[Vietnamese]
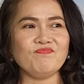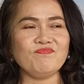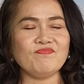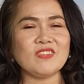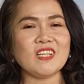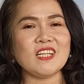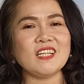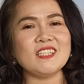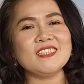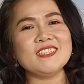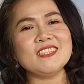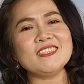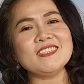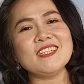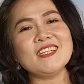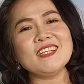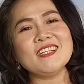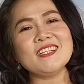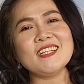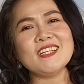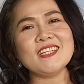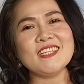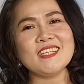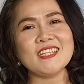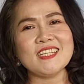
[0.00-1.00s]
Dạ, trước
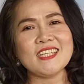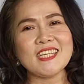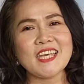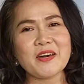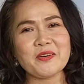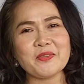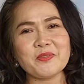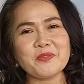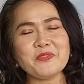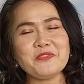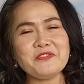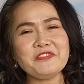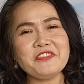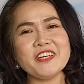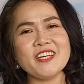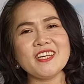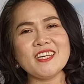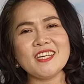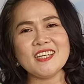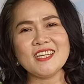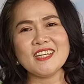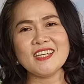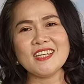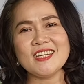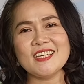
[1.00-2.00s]
tiên thì chị chào quý
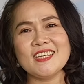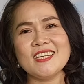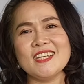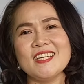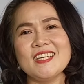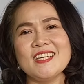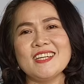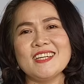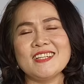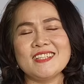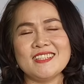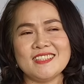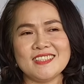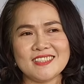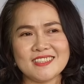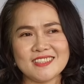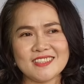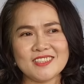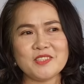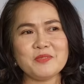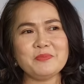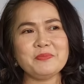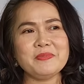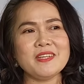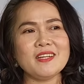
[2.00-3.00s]
vị yeah.
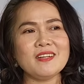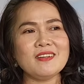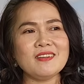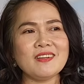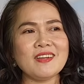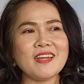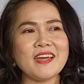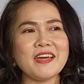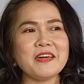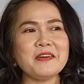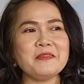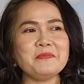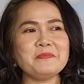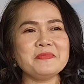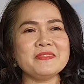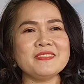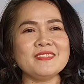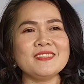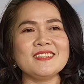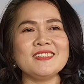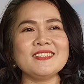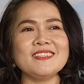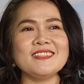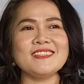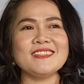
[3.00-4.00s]
chúc gia đình em
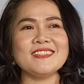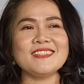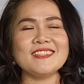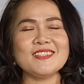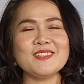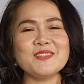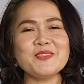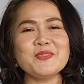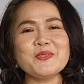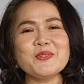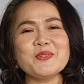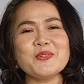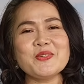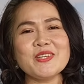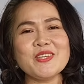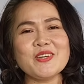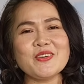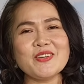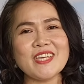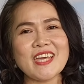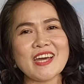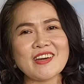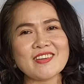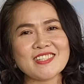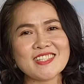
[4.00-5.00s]
ờ, luôn luôn
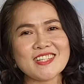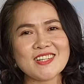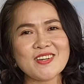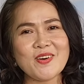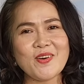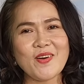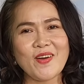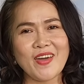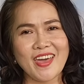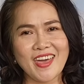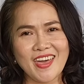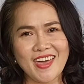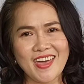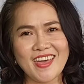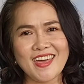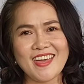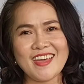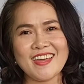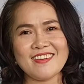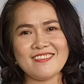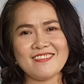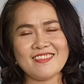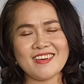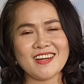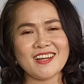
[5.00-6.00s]
dồi dào sức khỏe
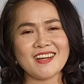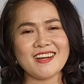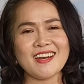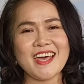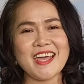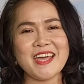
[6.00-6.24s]
và yeah. Dạ.